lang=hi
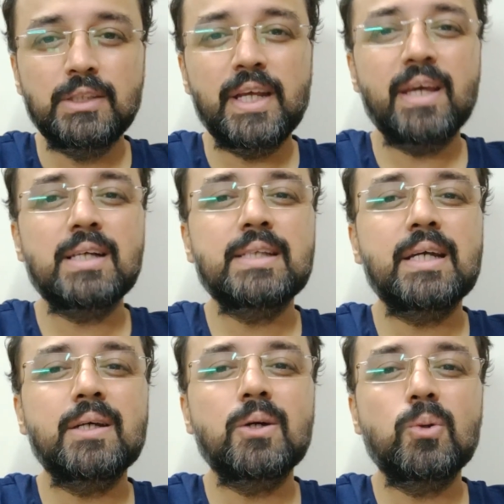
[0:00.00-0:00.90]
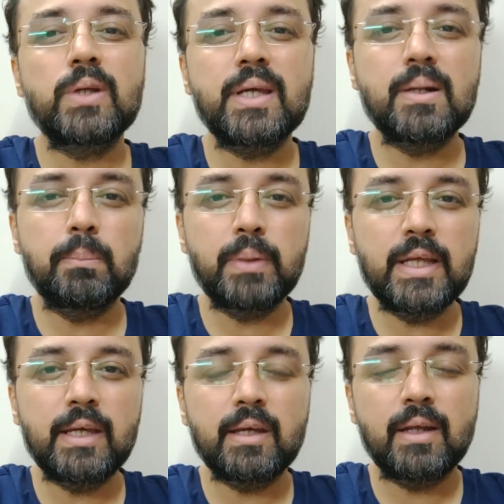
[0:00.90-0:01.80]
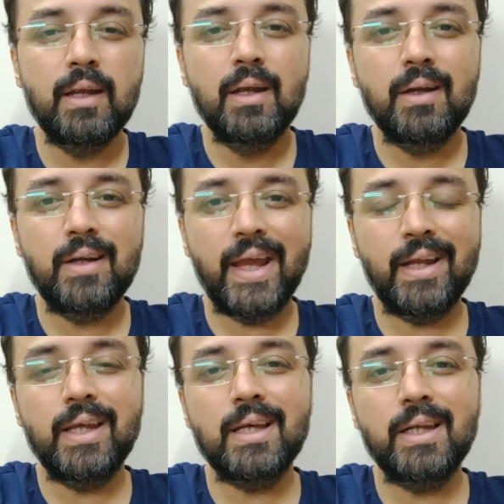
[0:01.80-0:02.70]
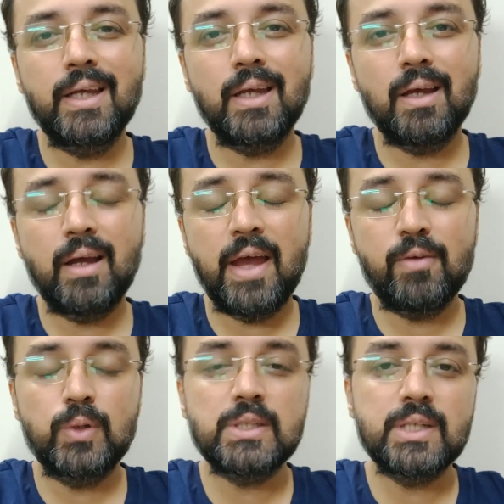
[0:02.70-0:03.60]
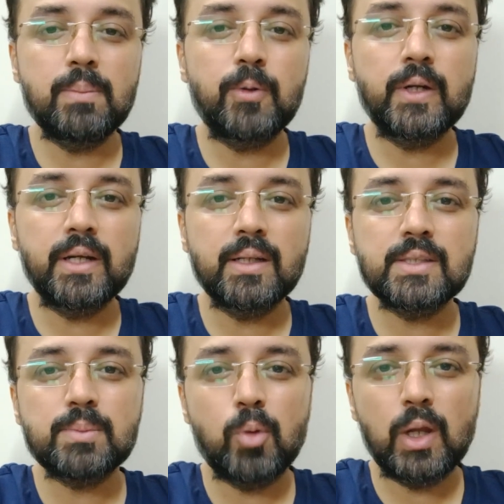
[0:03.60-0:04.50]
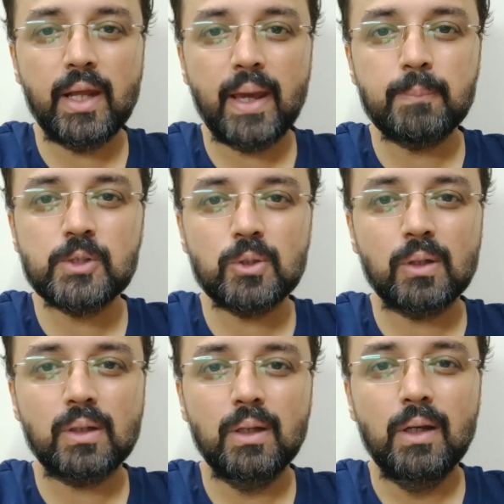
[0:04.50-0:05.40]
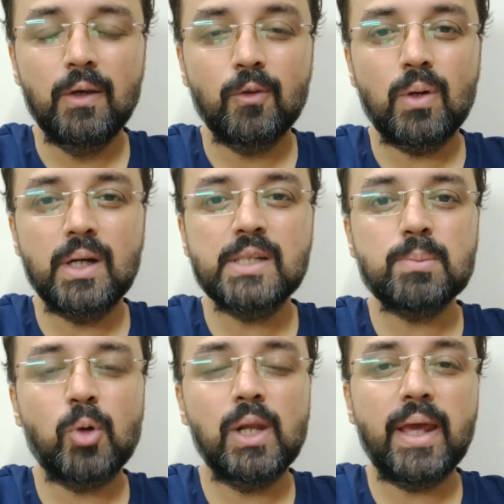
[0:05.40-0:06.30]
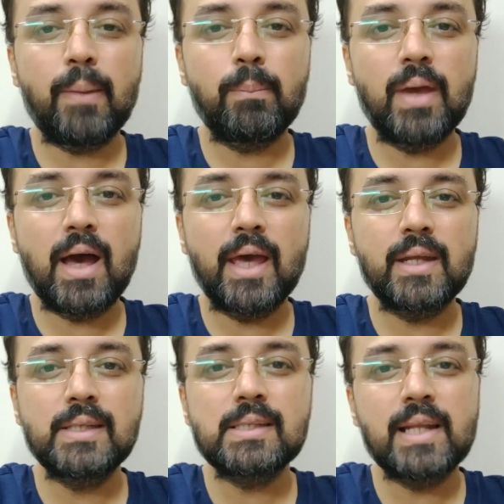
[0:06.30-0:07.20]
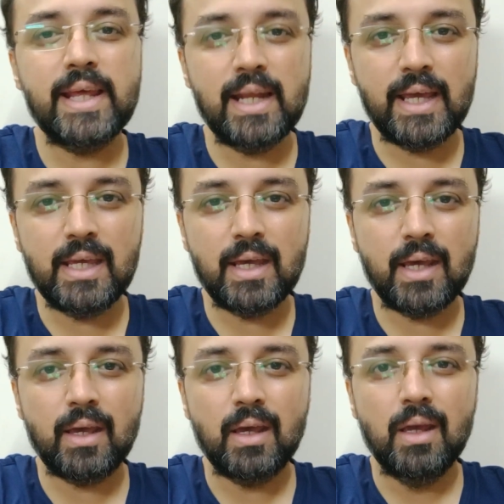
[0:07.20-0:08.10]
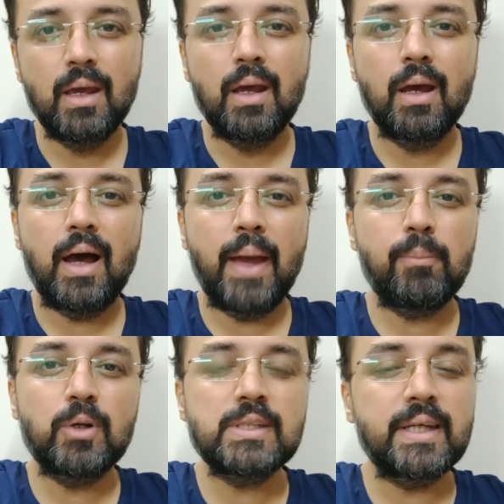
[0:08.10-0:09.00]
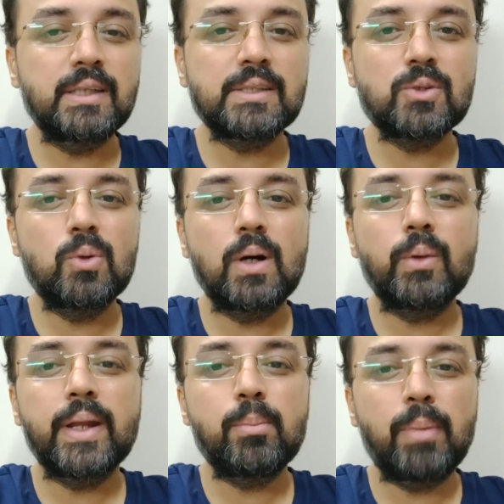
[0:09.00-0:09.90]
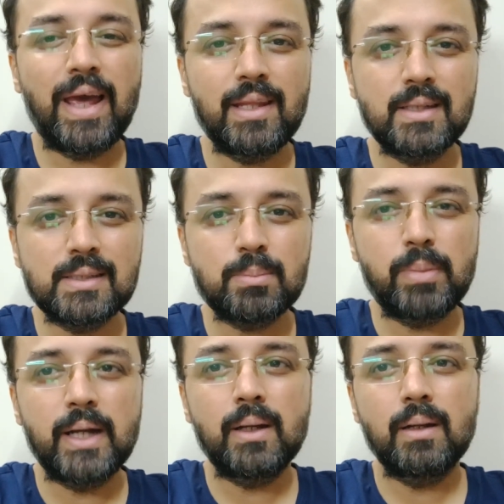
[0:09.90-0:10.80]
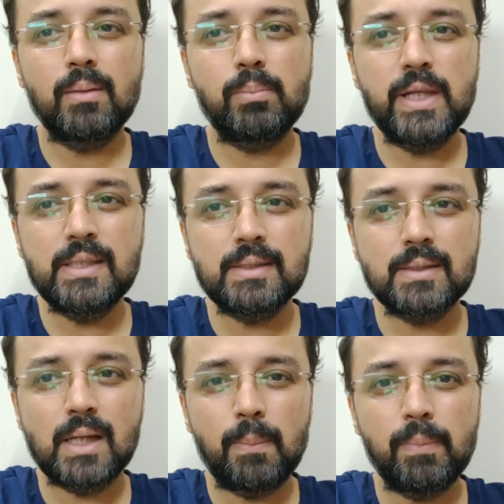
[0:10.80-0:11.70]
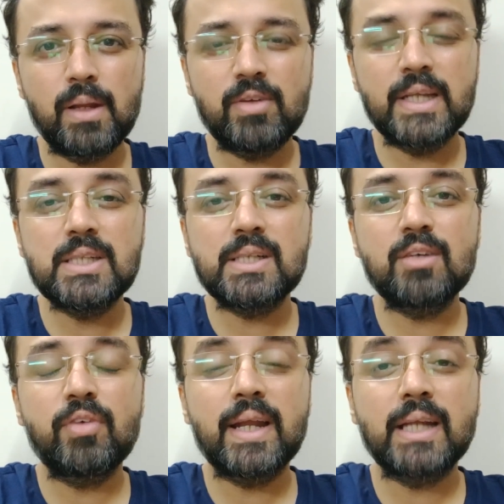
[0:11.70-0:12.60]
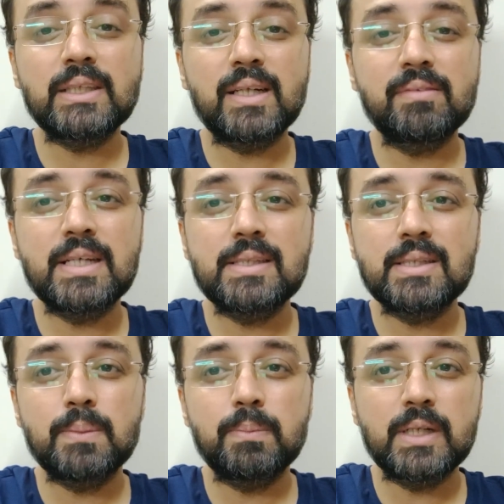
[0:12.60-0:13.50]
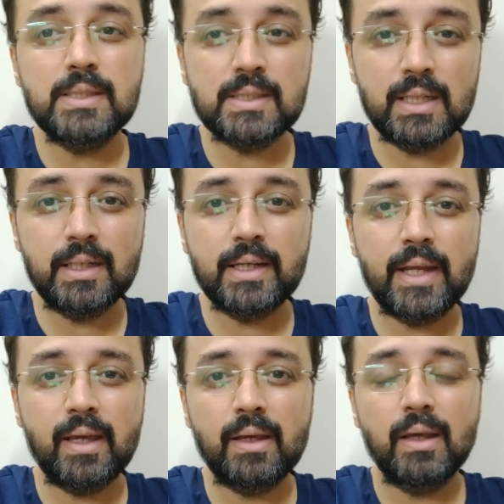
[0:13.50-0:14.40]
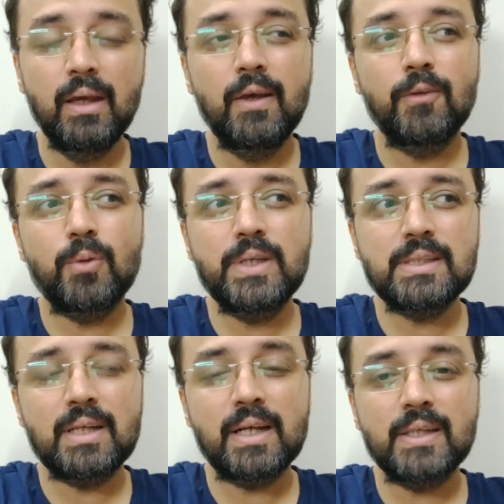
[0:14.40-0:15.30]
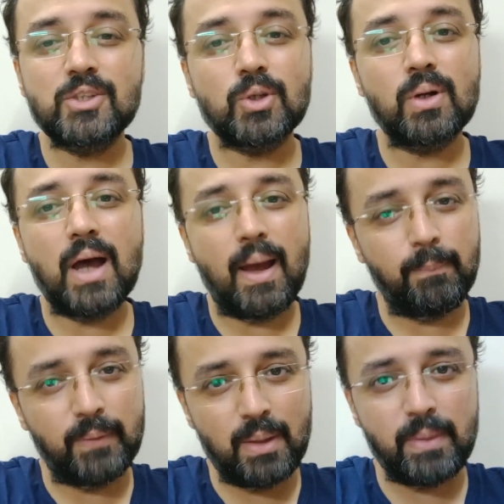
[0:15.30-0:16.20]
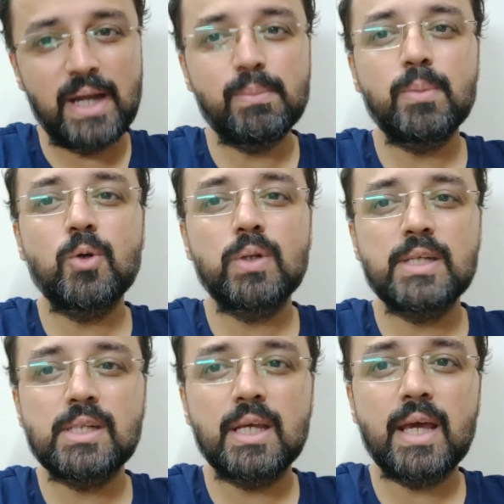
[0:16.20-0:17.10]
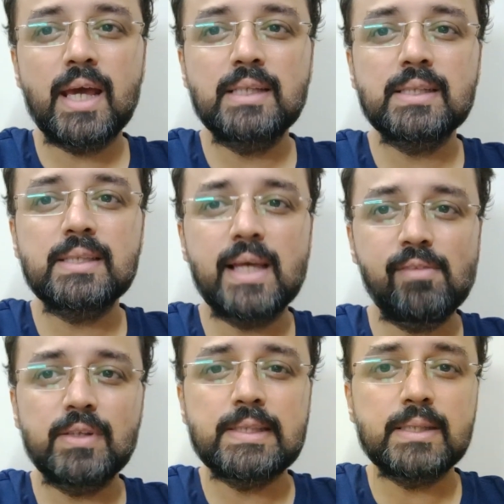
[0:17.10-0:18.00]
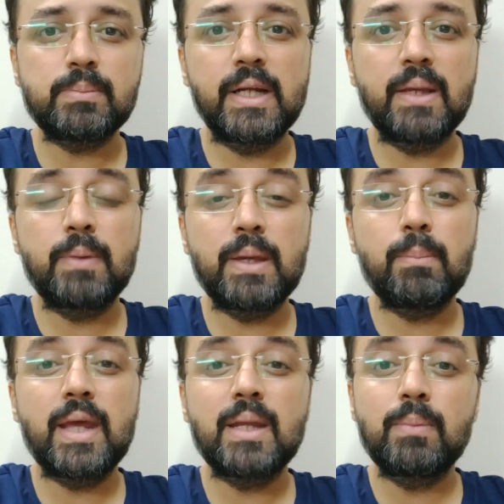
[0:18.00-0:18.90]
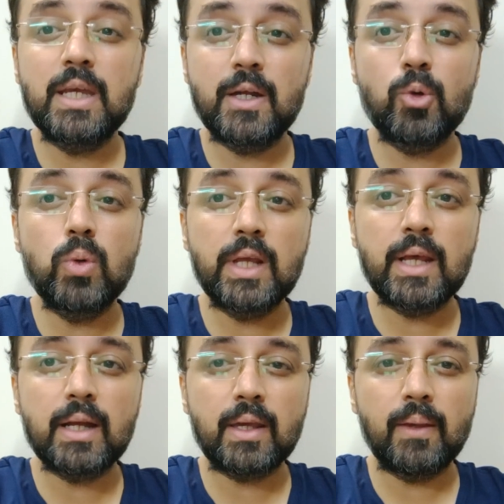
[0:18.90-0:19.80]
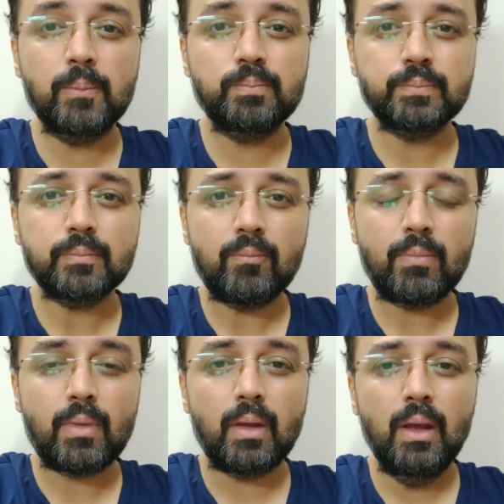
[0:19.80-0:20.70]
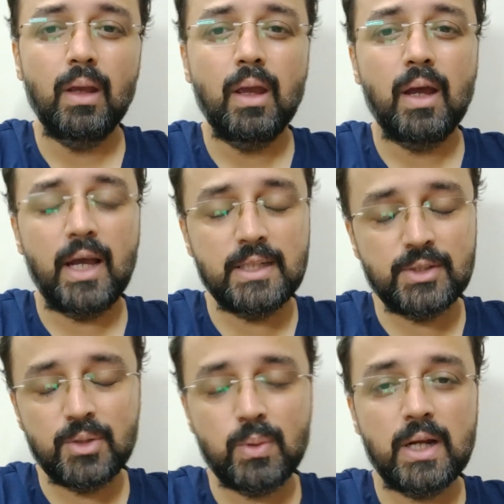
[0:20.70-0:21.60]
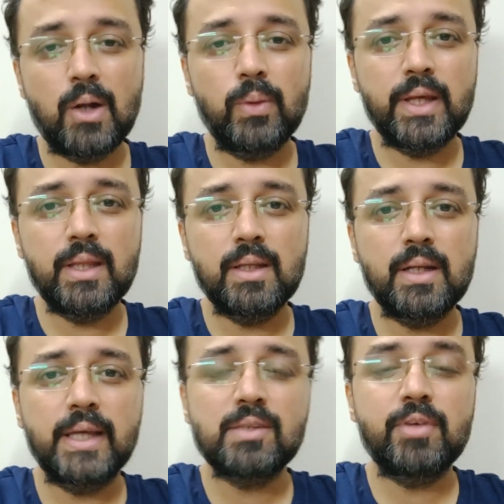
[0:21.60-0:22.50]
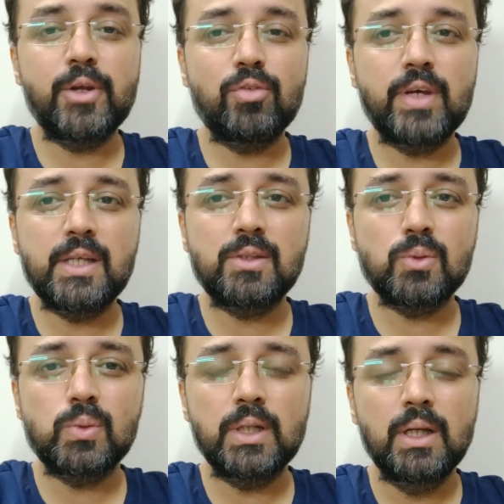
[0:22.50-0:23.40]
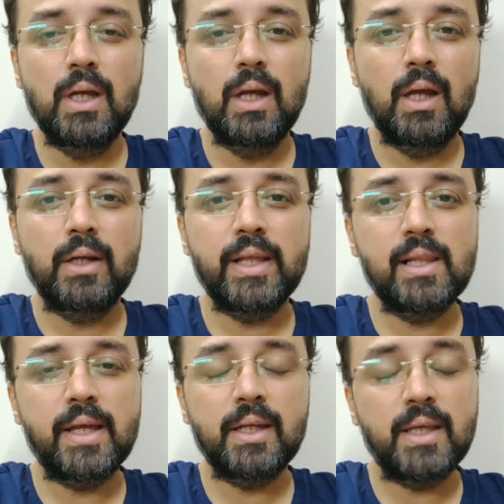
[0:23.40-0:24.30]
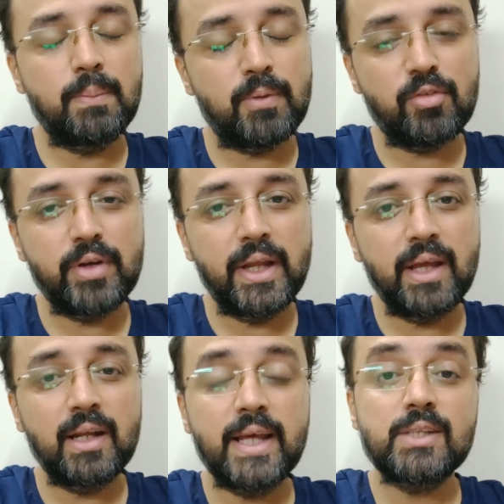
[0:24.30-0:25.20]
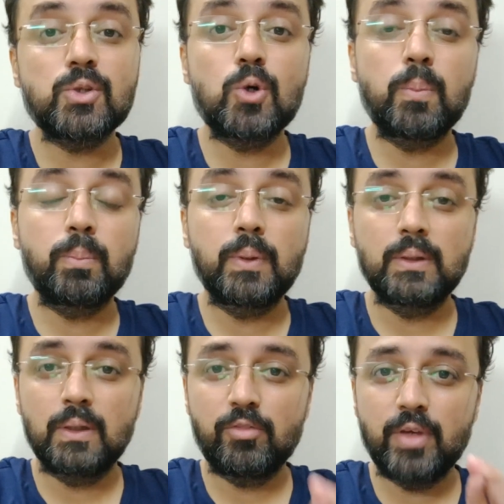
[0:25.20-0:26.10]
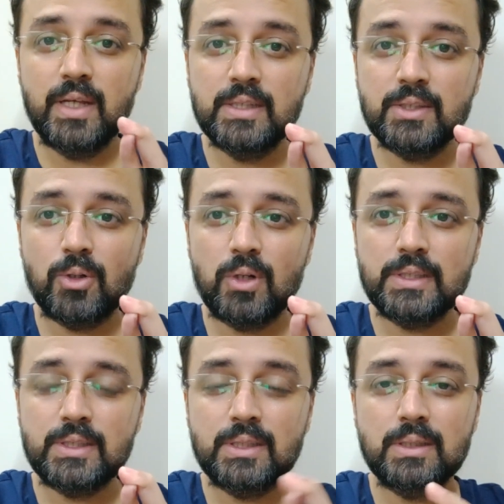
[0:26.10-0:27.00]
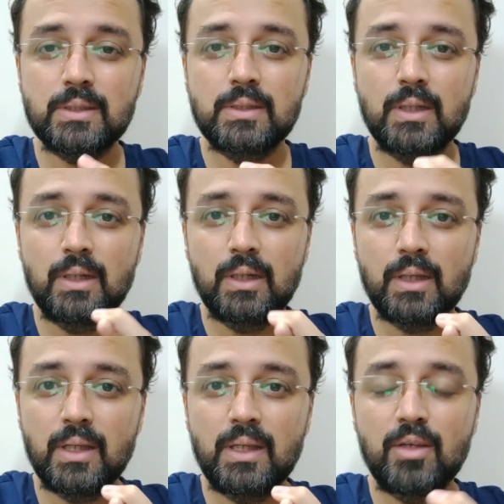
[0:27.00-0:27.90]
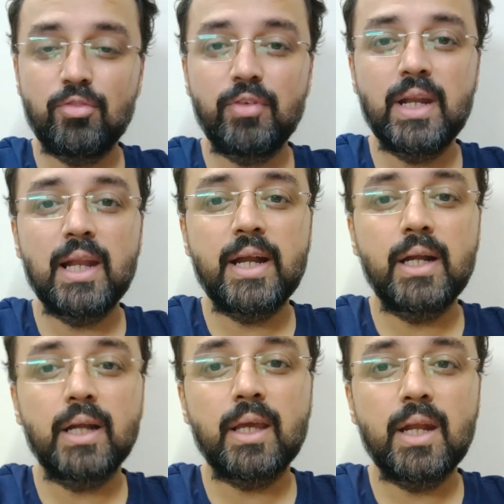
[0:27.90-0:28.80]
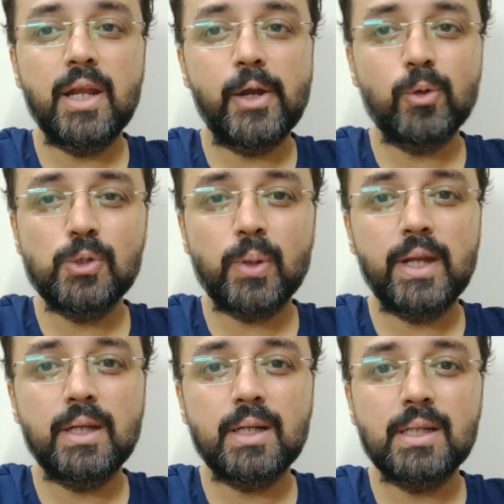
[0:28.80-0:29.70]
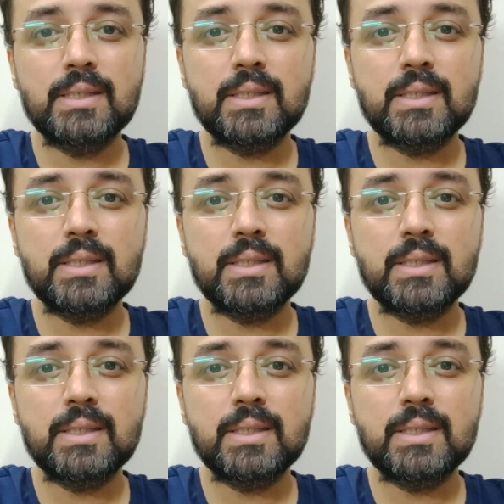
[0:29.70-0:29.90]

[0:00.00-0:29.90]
छः हज़ार करोड़ की कंपनी है टेक्निकली आई वुड स्टिल पुट इट इन अ स्मॉल कैप स्टॉक तो अगर स्मॉल कैप में हाई रिस्क लेना ही है आई एम नॉट सेइंग जस्ट गो आउट एंड बाय दिस बट प्लीज़ अपने रजिस्टर्ड फाइनेंशियल एडवाइजर जब कंसल्ट करेंगे तो इस तरह के स्टॉक आपके माइंड में भी होने चाहिए एज अ सेल्फ असेसमेंट कि भाई मैंने भी ये ढूंढ के रखे आई सी यू अराउंड इन द नेक्स्ट वीडियो वेरी सून टिल देन कीप प्रॉफिटिंग लेट्स होप फिंगर्स क्रॉस्ड कि फिनलैंड के नेटो ज्वाइन करने